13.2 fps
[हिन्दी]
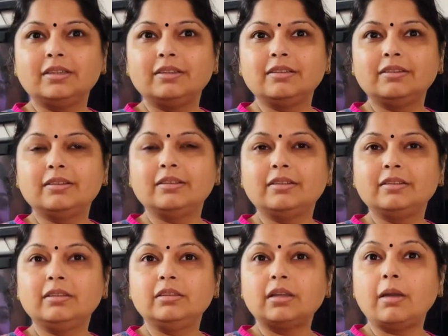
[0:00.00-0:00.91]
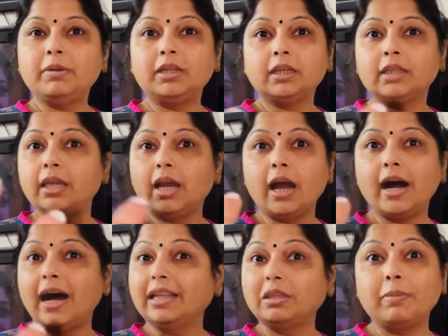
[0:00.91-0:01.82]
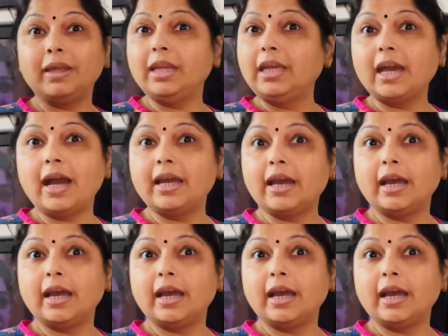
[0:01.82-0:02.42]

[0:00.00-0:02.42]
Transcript: मम्मी तो बच्चा हाथ में नहीं आया